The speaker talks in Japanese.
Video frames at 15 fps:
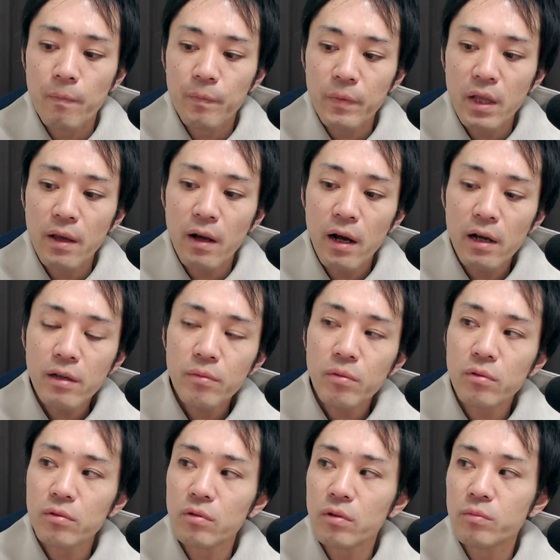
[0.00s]
で、
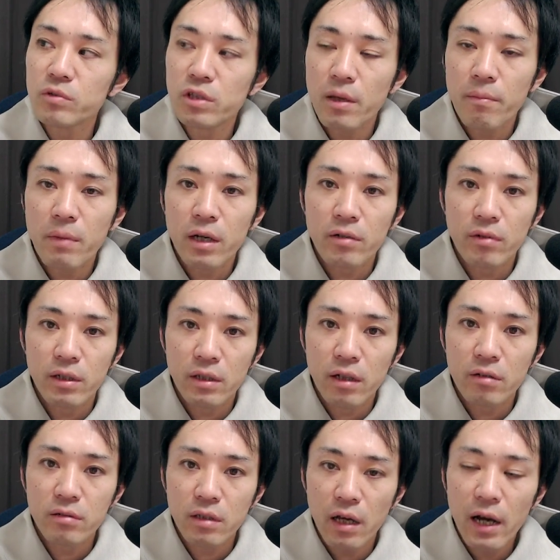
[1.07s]
iPhone の無線マイクはな
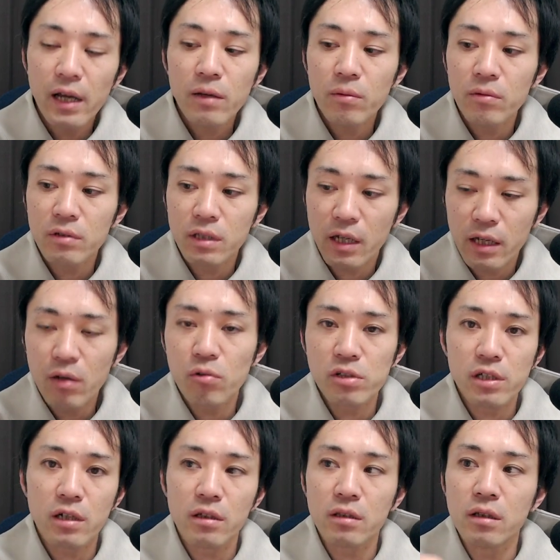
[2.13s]
くて iPhone だけ欲
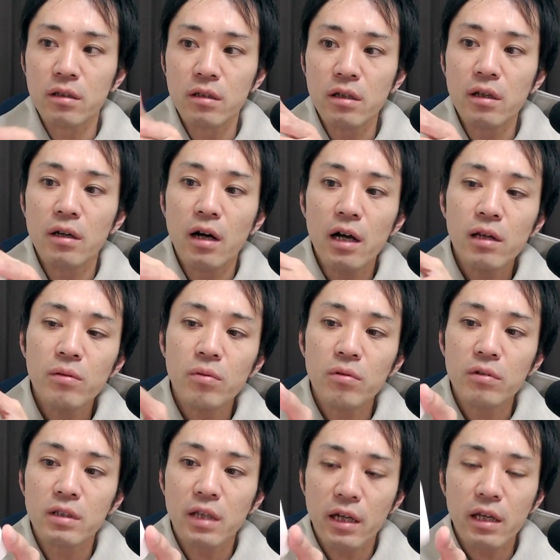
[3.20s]
しかったんで、
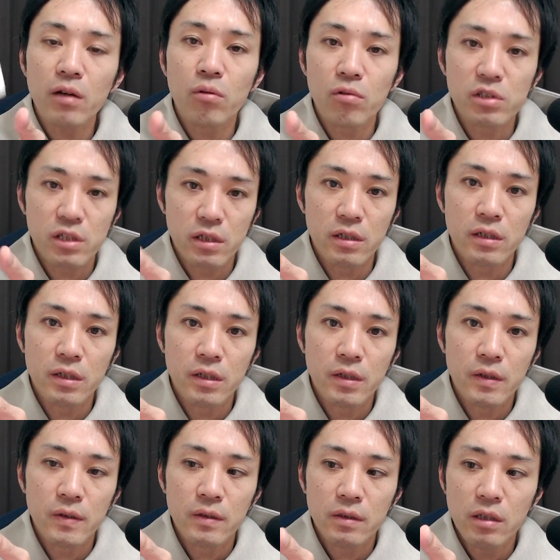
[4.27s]
iPhone だけ欲し
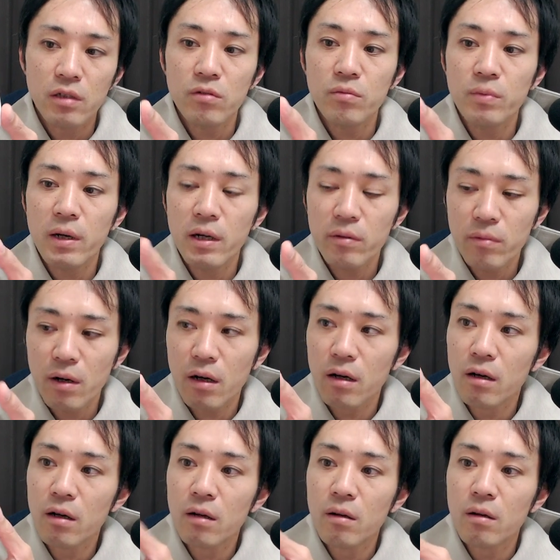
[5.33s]
いっていう場合は、
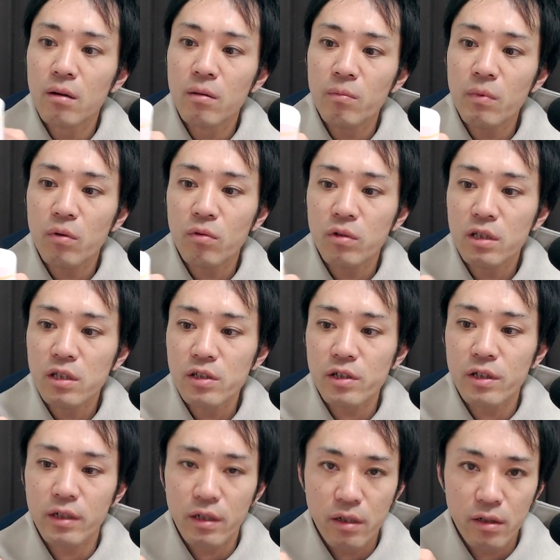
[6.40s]
まあこれでいいん
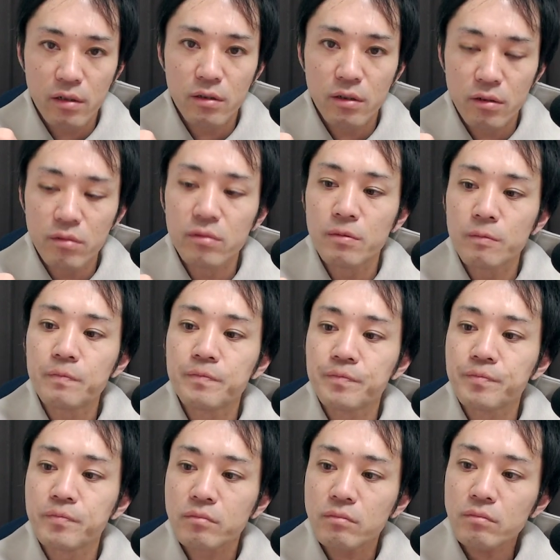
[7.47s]
じゃないかなっていう。
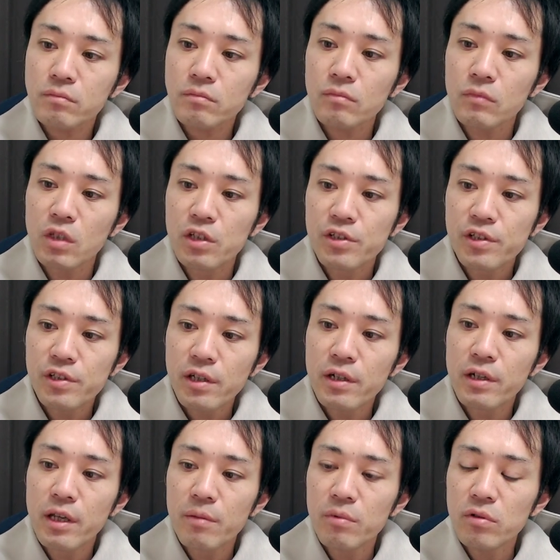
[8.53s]
で、実際
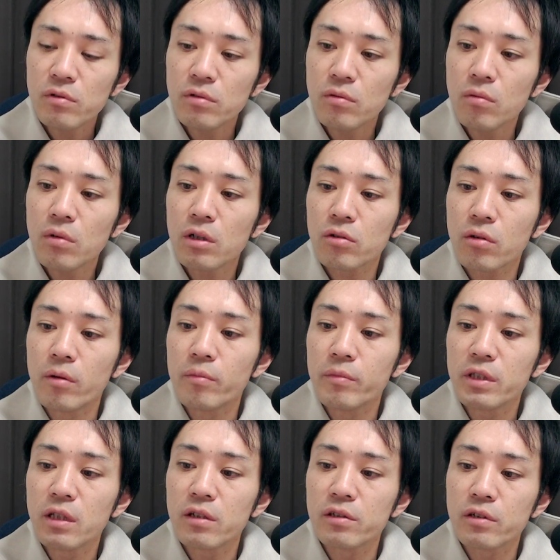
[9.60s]
にレビュー動画とかも
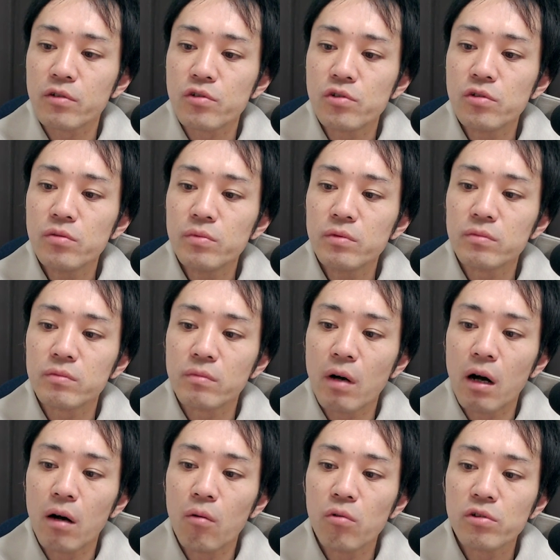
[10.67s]
見たんですけど、十分
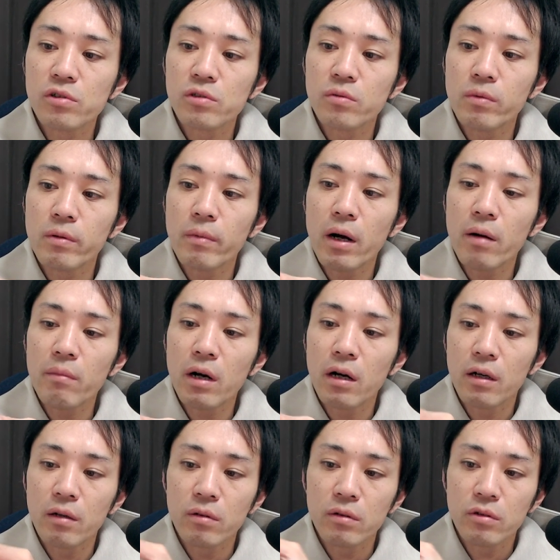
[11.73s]
まあ音質もまあ
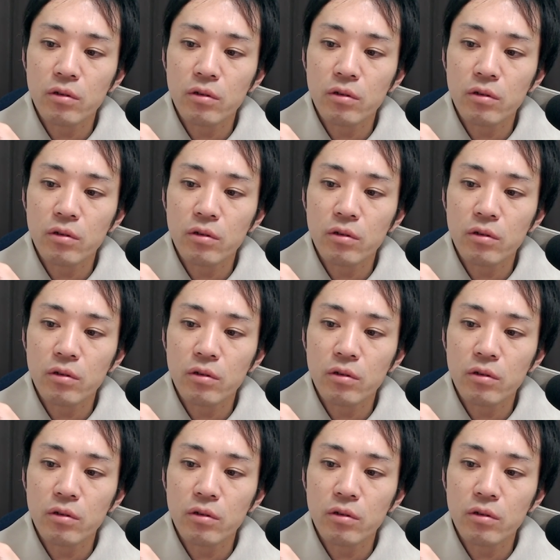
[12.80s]
まあ